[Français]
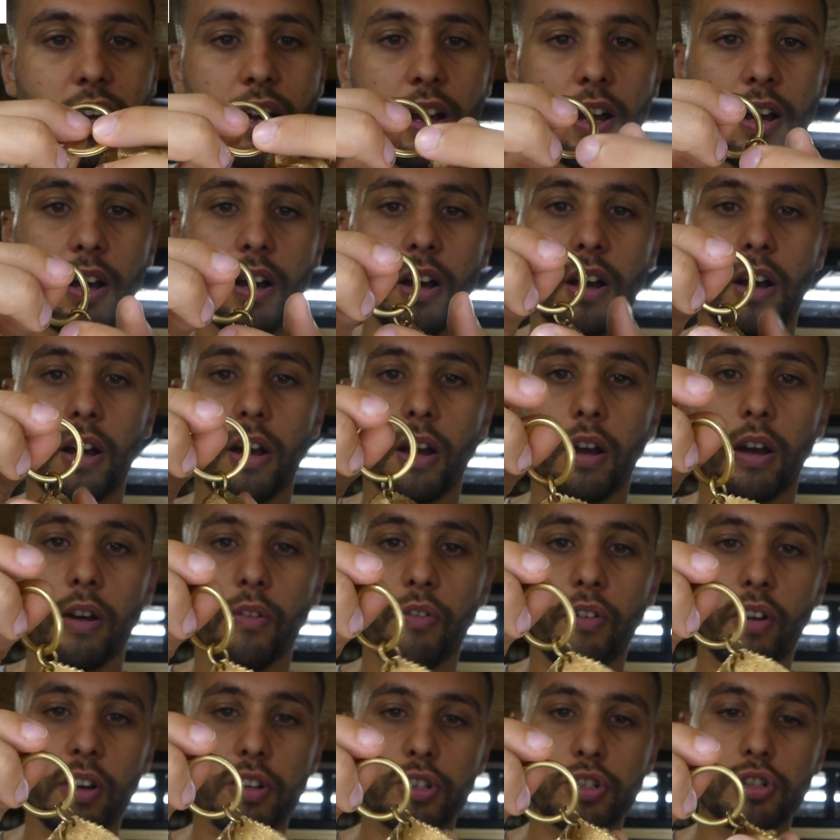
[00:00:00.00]
Euh,
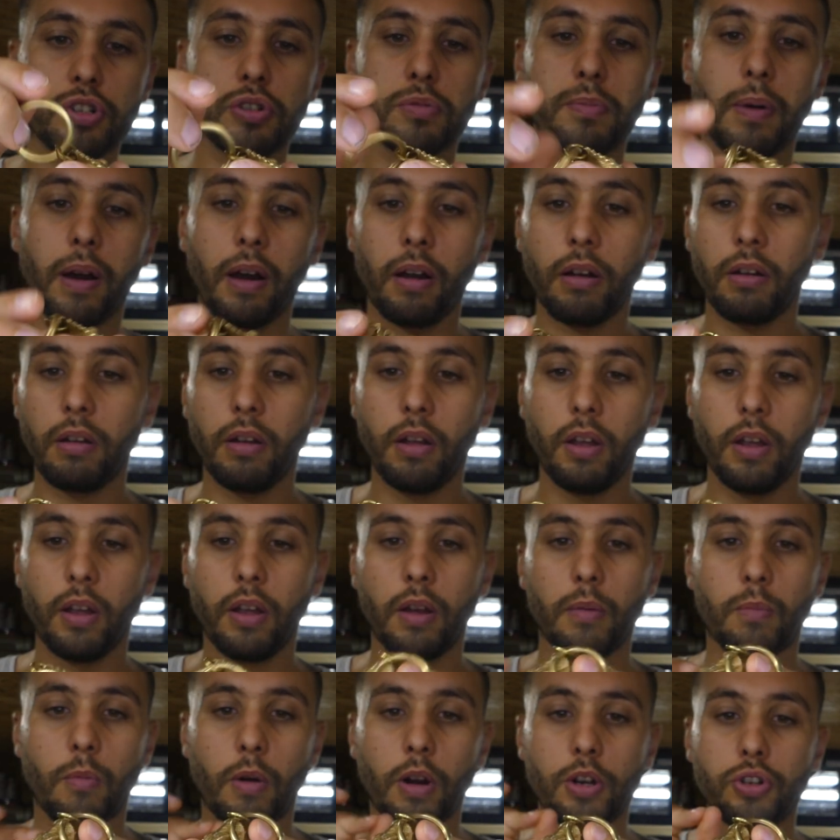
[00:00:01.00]
franchement,
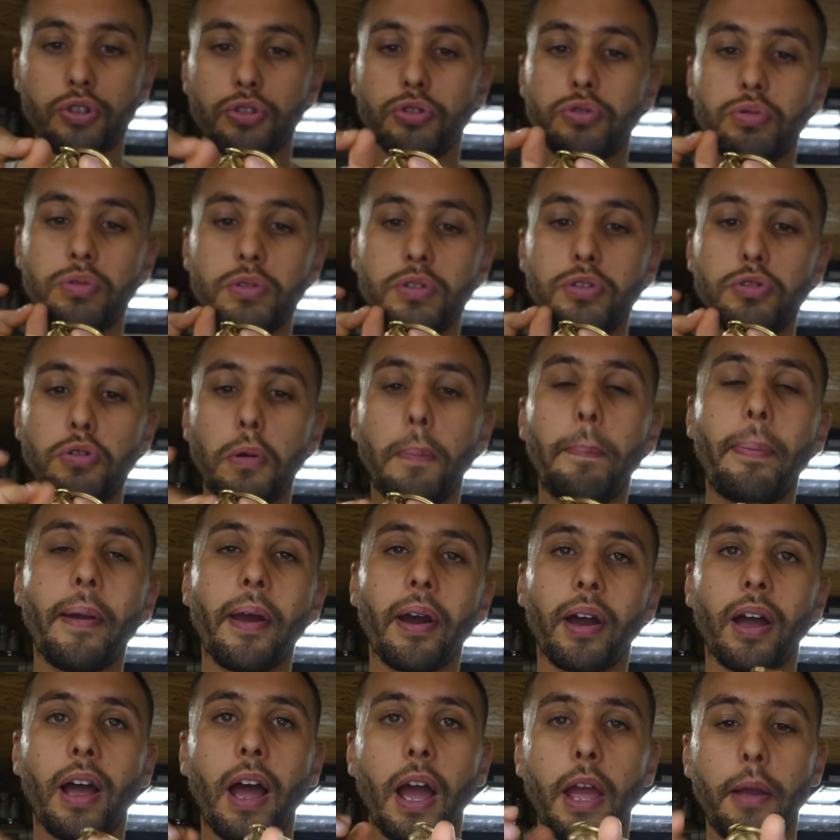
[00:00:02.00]
moi je suis
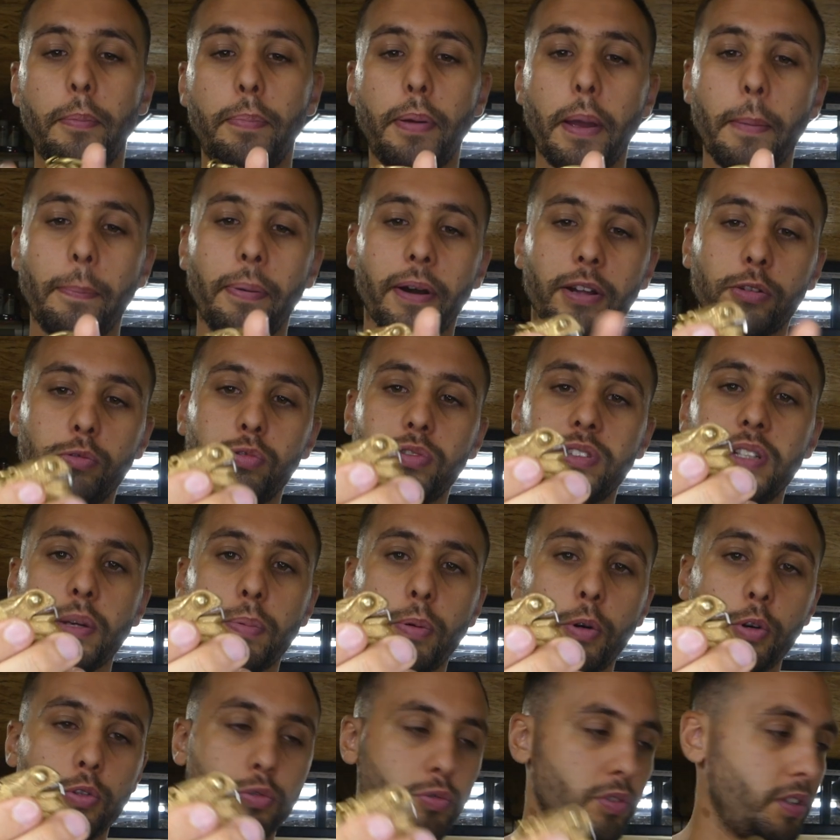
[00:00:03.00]
super hypé par tous ces
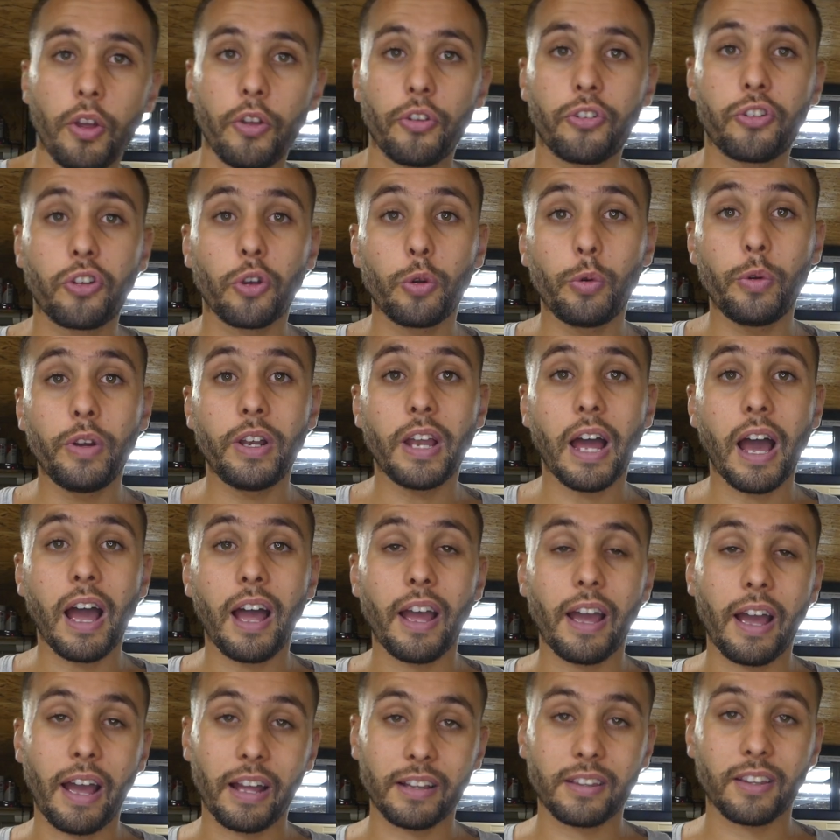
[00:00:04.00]
produits.
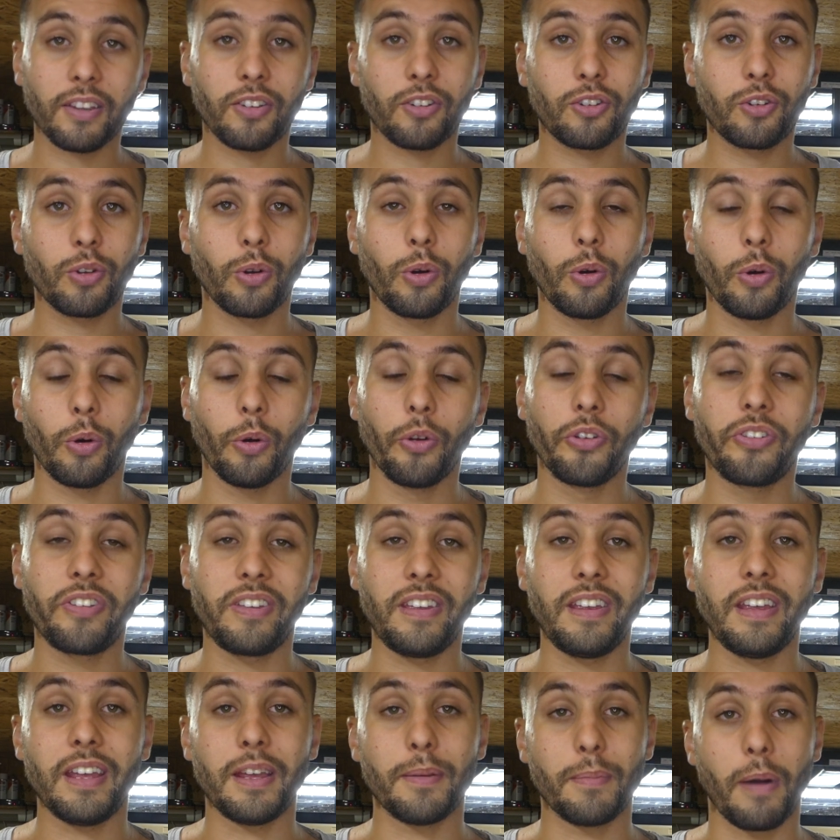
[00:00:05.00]
Celui-là, attention
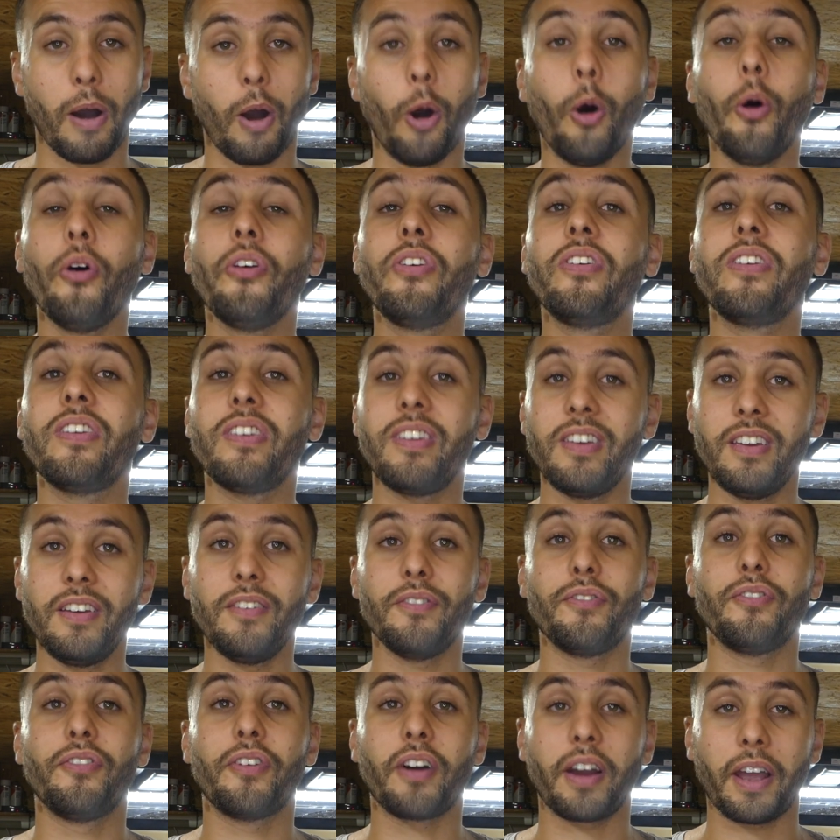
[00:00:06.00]
aussi, il m'a
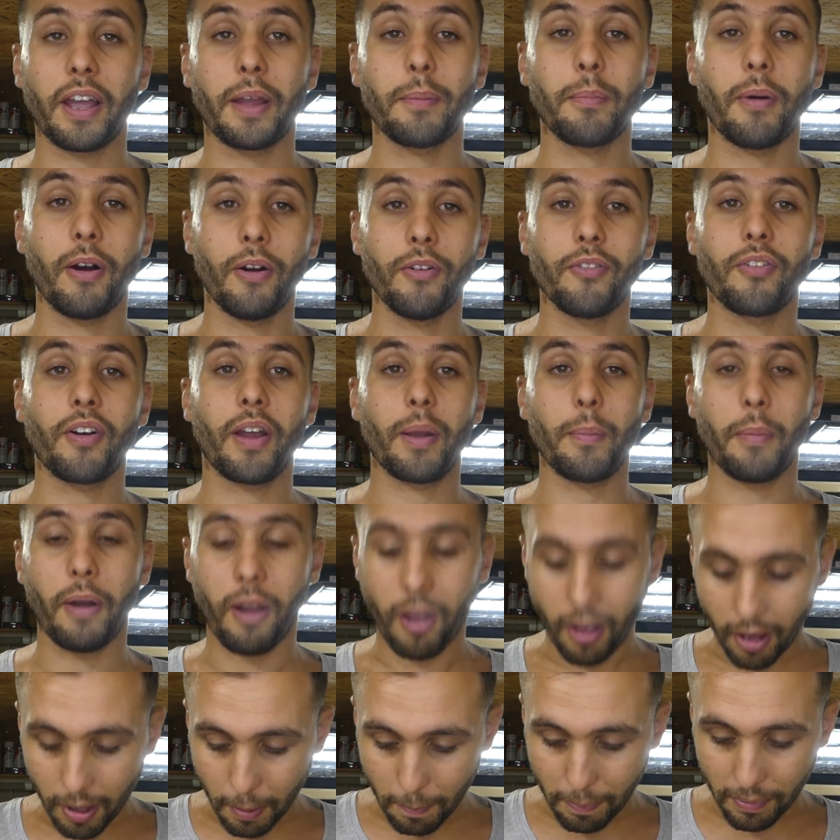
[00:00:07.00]
aussi vraiment
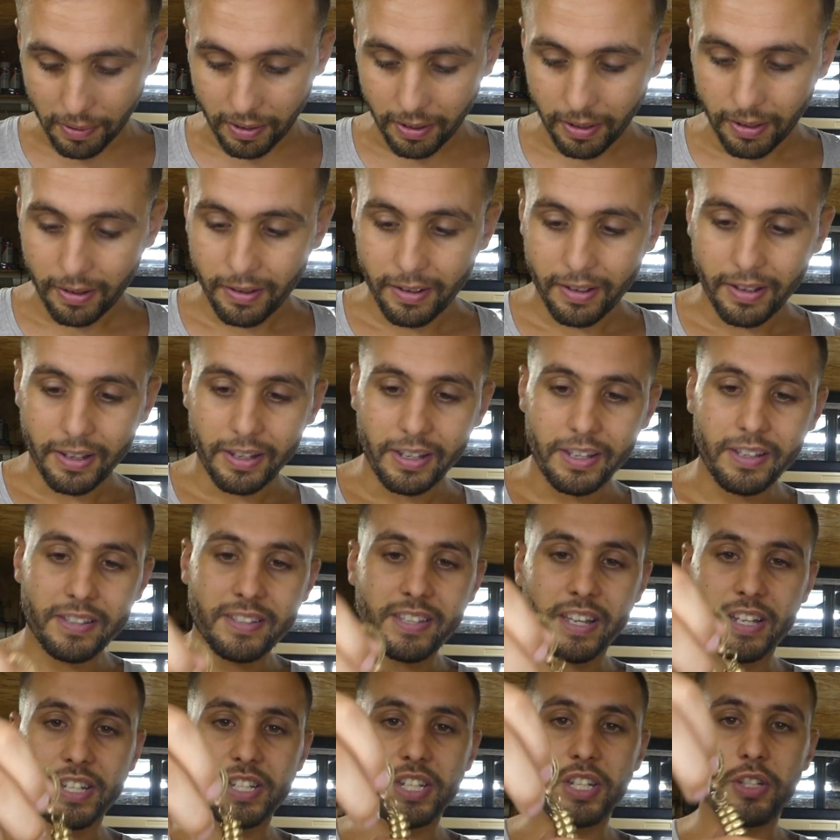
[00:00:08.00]
vraiment hypé. Il
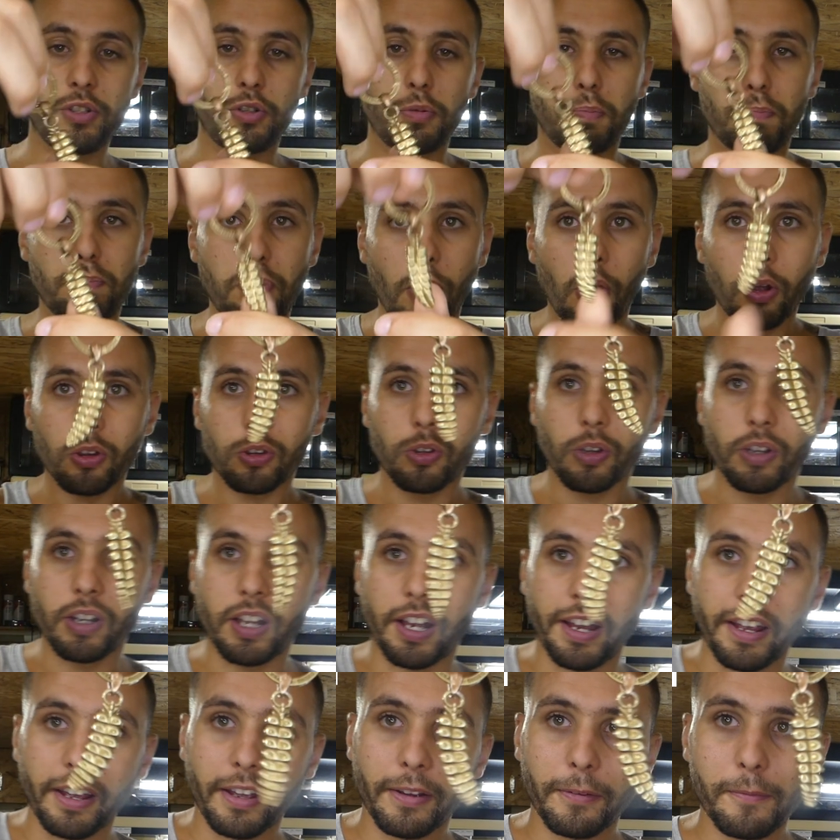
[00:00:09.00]
s'agit du porte
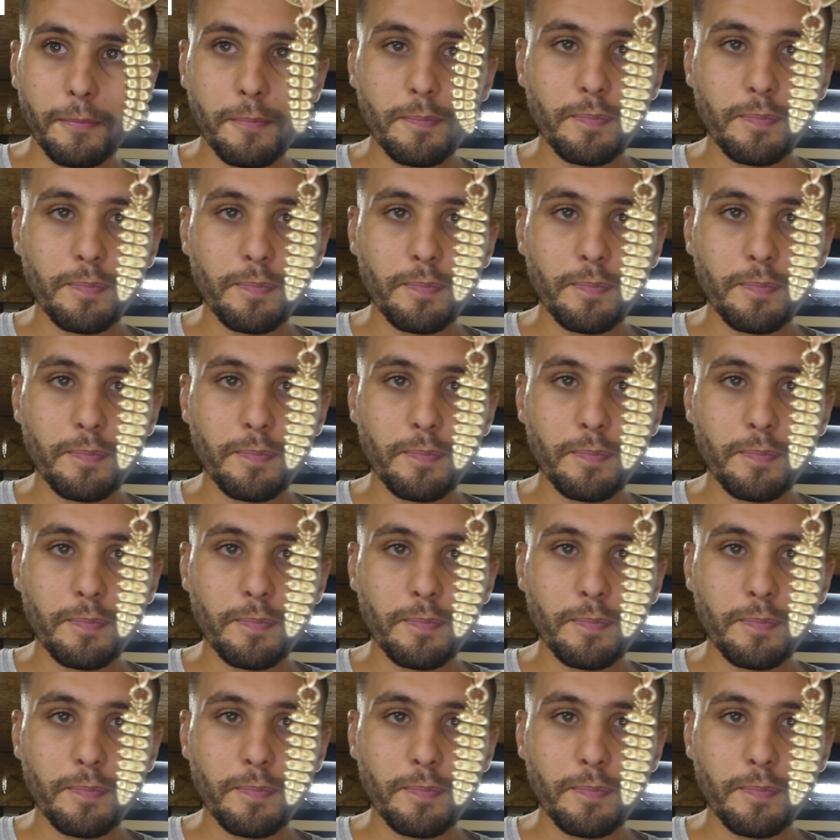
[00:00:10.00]
clé